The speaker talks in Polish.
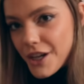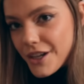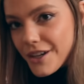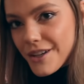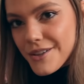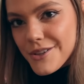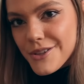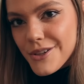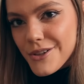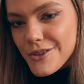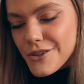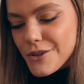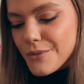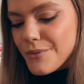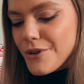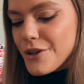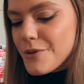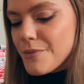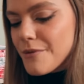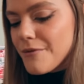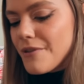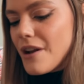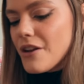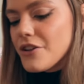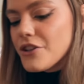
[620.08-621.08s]
jakie dzisiaj
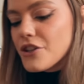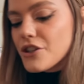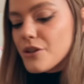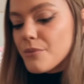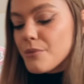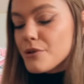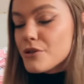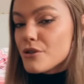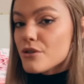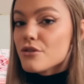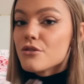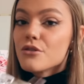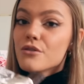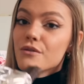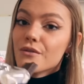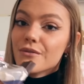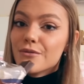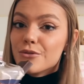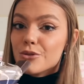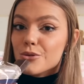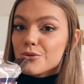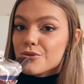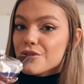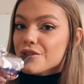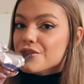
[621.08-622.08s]
zrobiliśmy w lesie, żeby coś
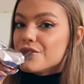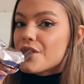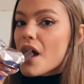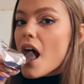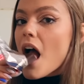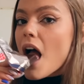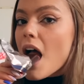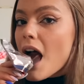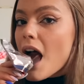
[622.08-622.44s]
wrzucić.